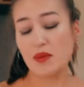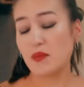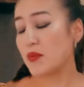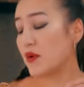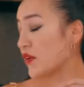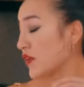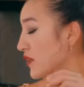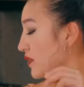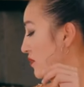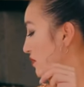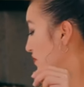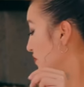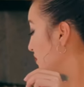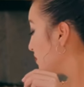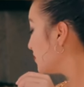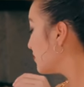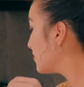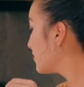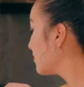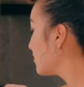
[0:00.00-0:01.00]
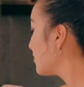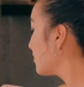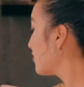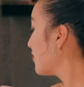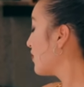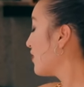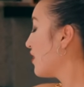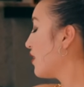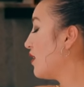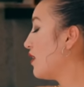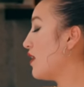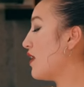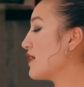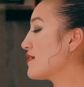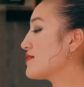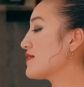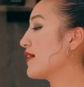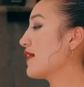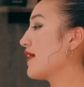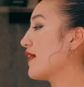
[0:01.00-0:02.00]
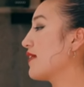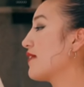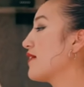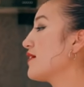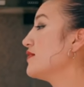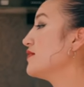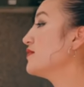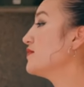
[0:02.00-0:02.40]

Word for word: me voy. Ahí se queda.